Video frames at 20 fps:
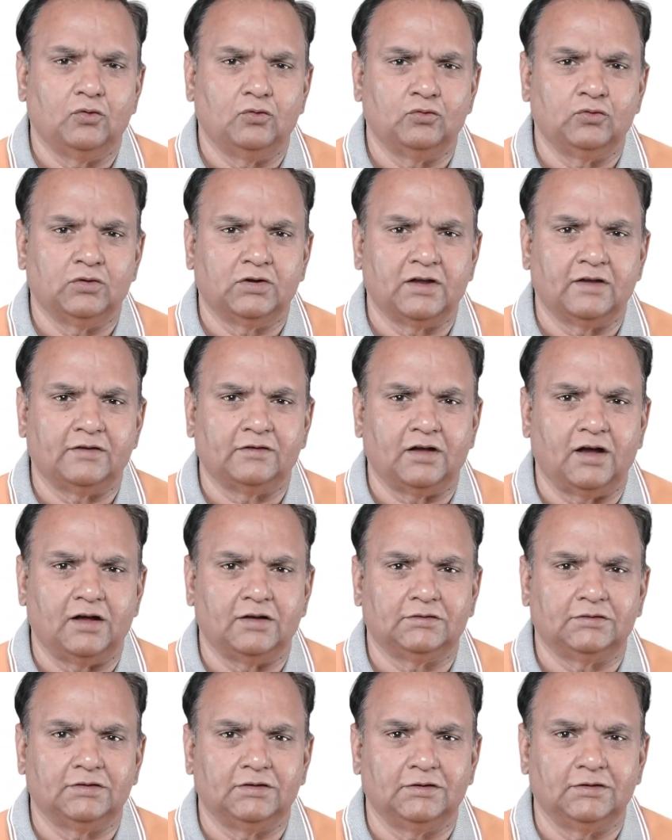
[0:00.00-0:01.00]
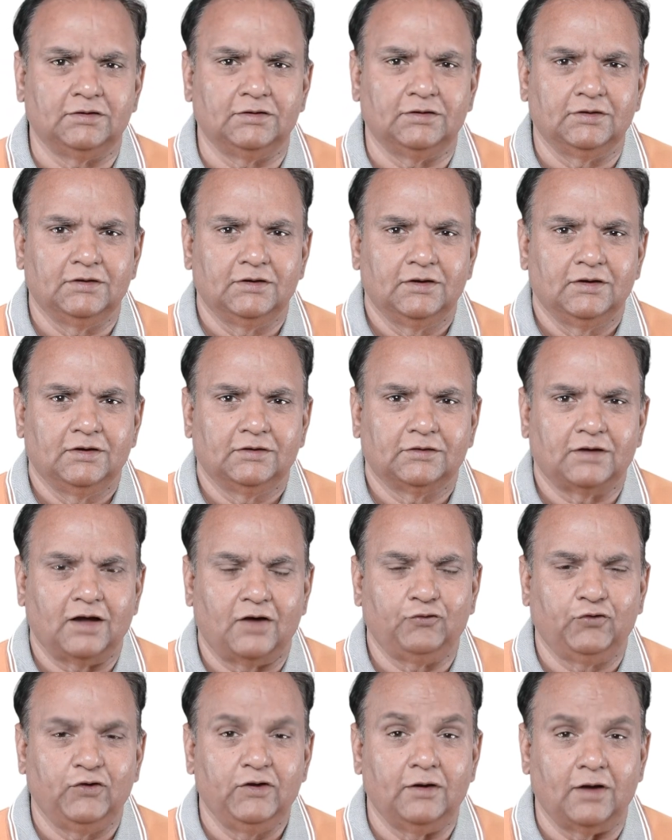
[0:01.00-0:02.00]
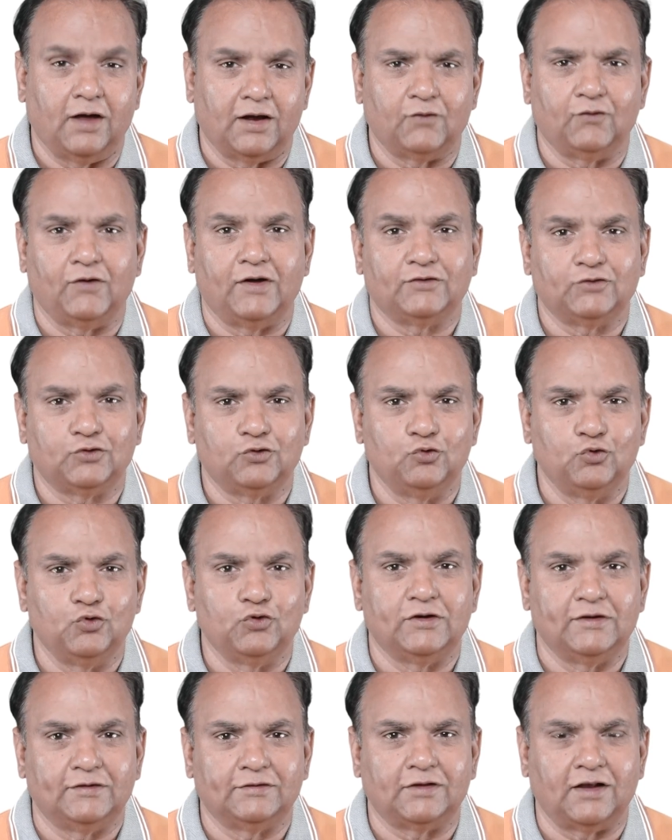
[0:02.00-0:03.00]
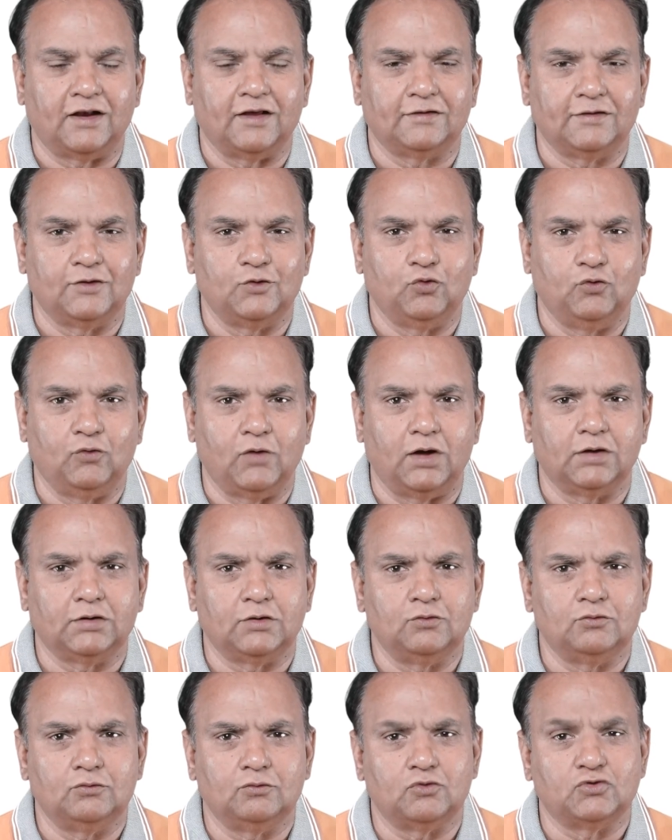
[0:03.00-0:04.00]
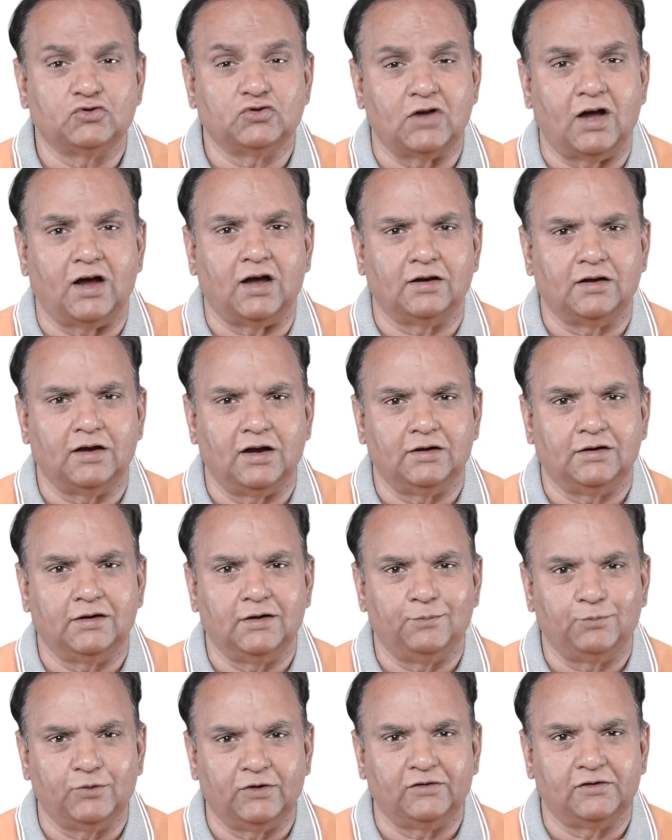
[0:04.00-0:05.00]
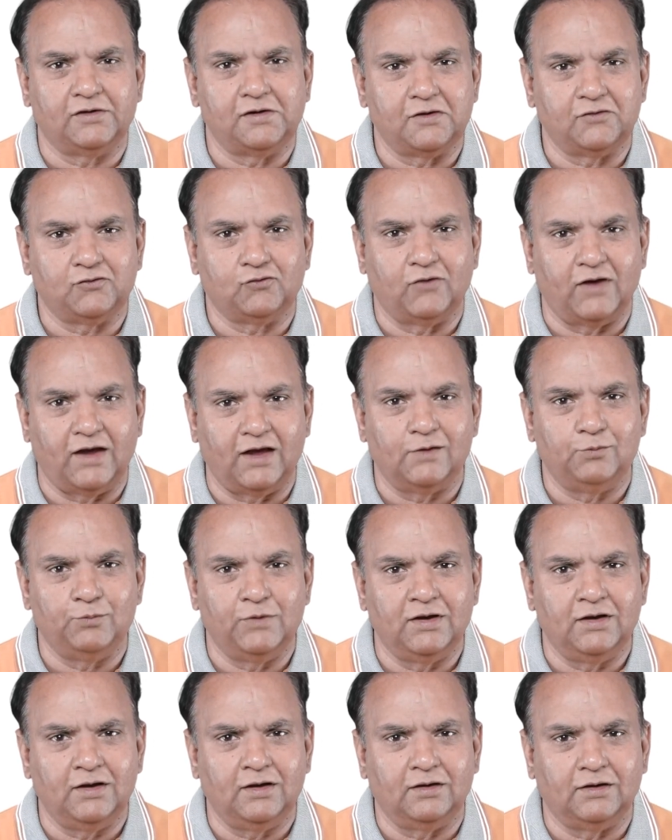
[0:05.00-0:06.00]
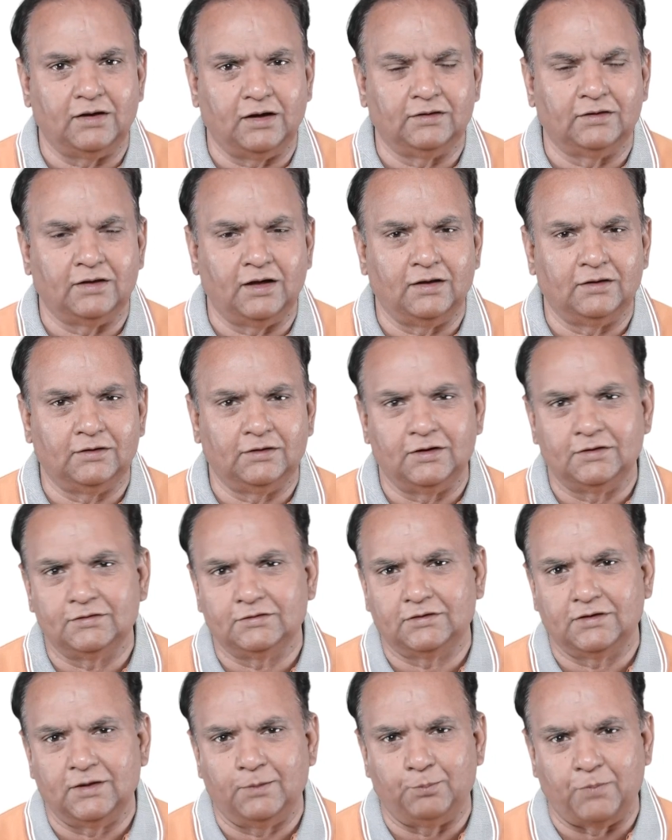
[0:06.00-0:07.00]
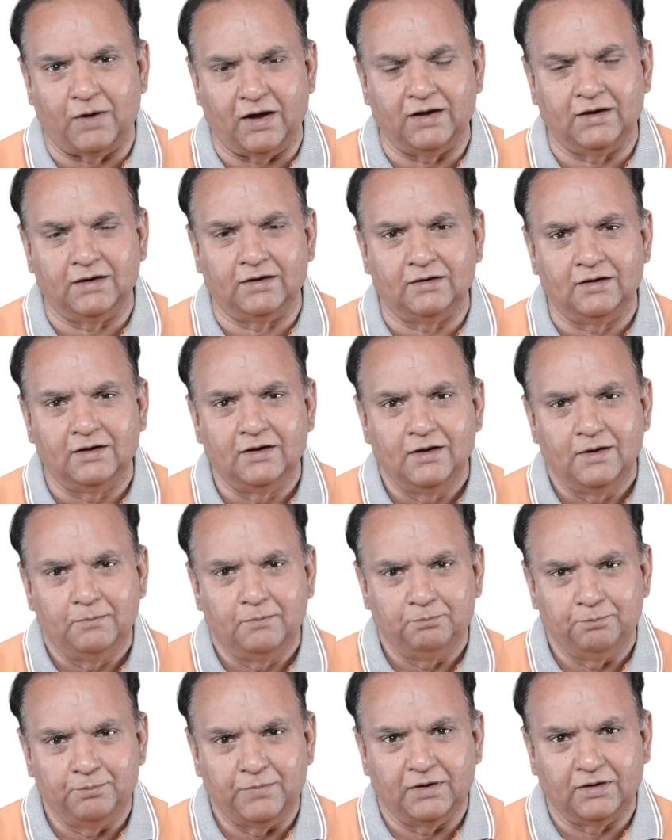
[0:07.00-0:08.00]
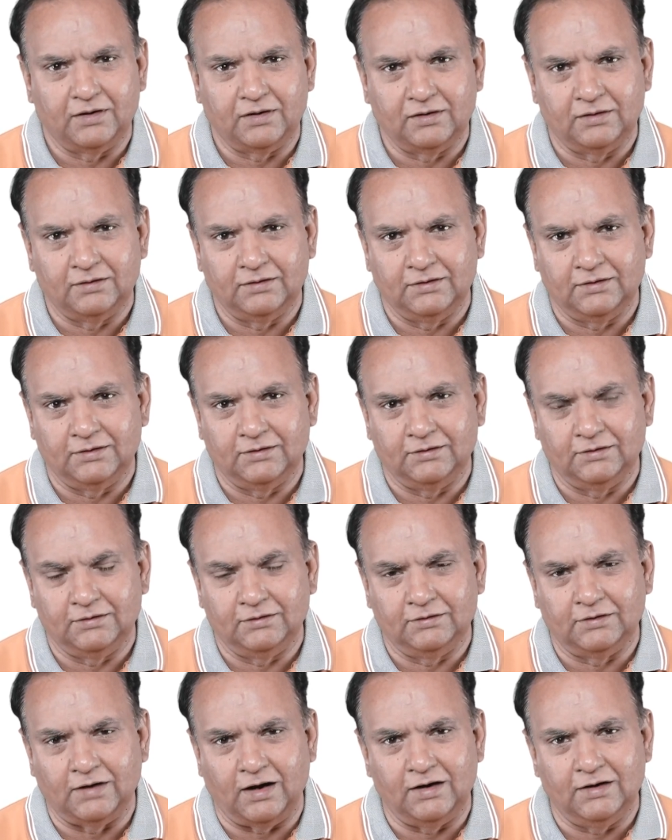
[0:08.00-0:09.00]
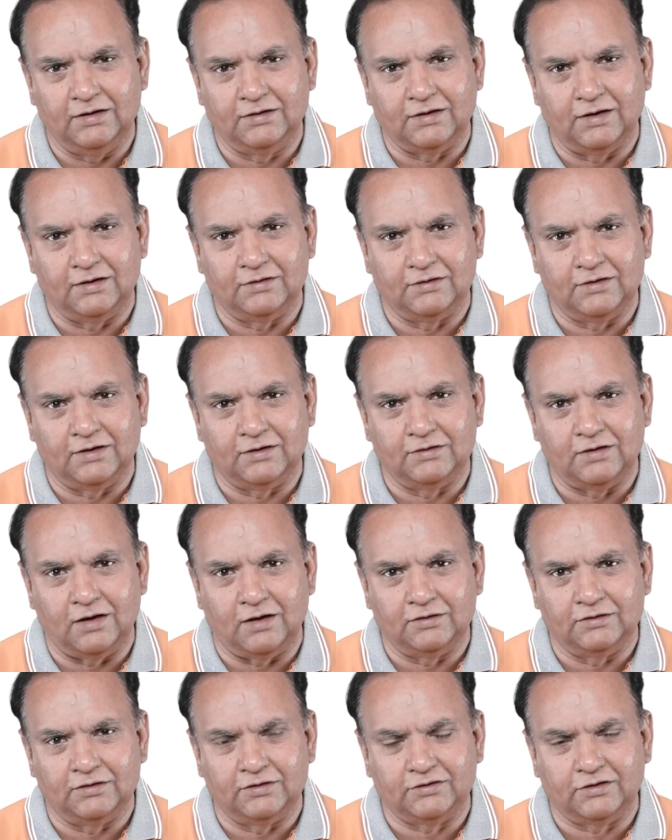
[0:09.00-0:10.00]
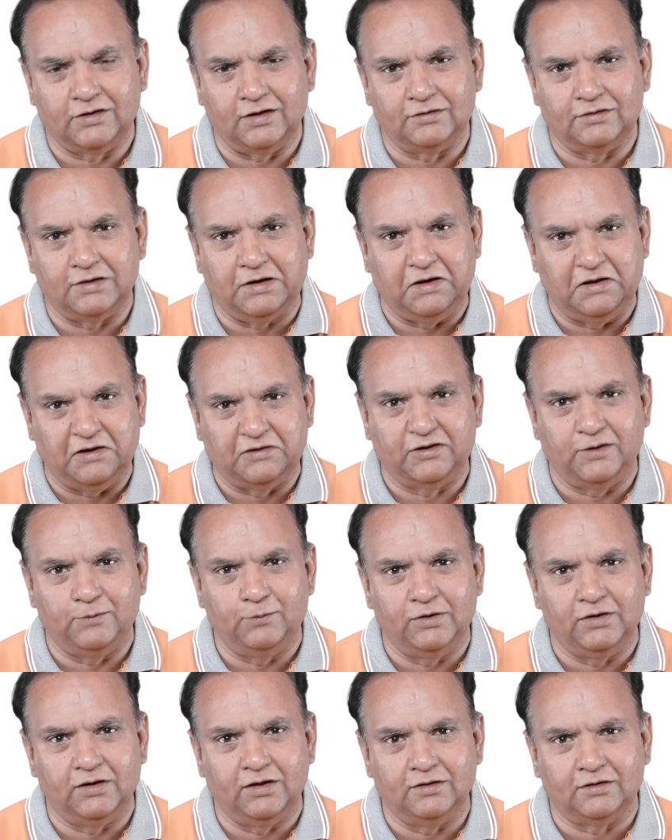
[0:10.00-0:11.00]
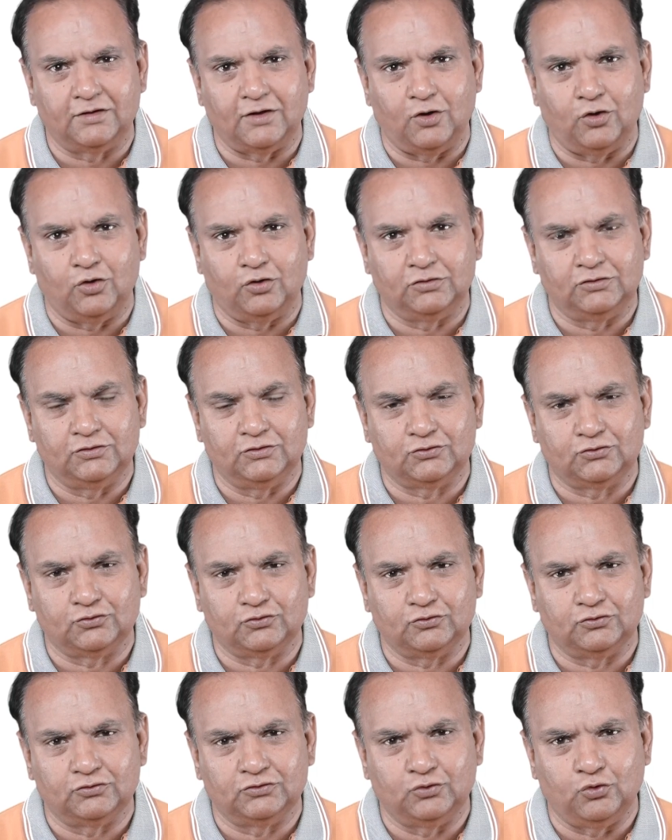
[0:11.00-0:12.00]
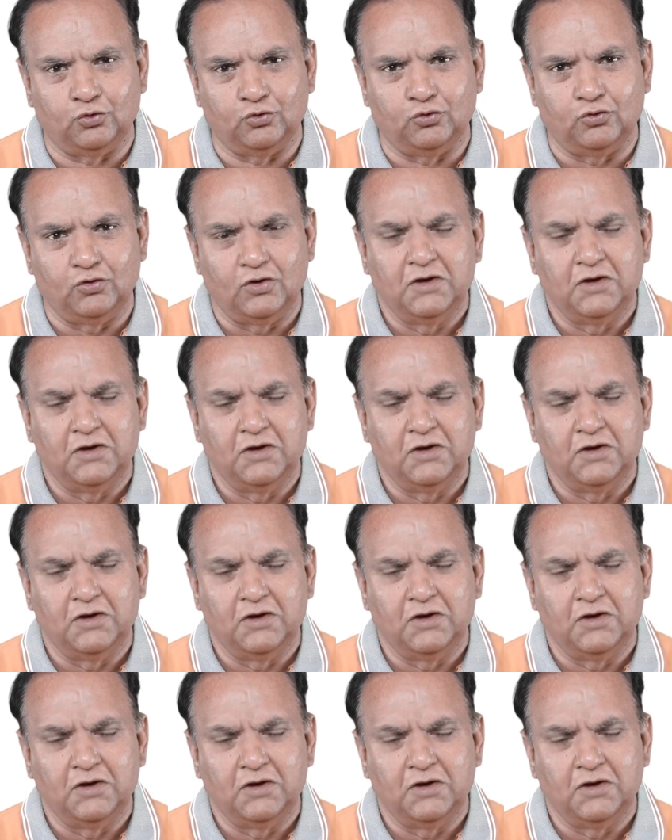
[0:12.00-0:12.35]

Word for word: उनके साथ काफ़ी नारवा सलूक इस तरह से हुआ कि उनको चार घंटे प्रिजनर्स वैन में अदालत के बाहर गाड़ी के अंदर जहाँ जिसके अंदर एसी भी नहीं था और जिस जो